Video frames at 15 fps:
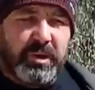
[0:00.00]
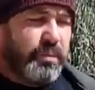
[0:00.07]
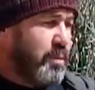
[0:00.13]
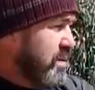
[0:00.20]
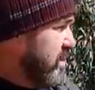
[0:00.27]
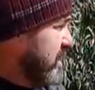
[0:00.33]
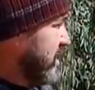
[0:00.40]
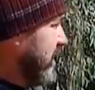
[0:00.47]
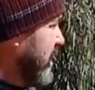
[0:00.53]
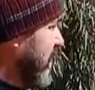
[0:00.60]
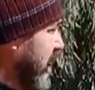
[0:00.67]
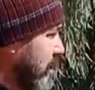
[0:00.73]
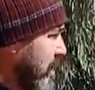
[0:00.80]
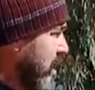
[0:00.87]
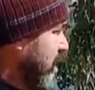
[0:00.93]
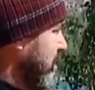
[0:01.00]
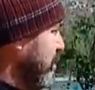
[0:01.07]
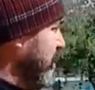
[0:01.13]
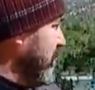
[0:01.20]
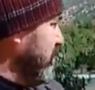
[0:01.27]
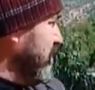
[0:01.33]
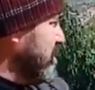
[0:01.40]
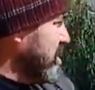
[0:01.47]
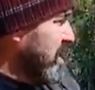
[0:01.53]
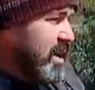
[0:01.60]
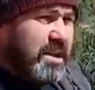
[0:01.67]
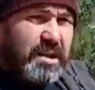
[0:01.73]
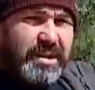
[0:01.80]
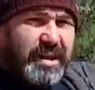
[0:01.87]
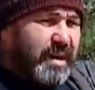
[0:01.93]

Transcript: по секторам. Первичная нитка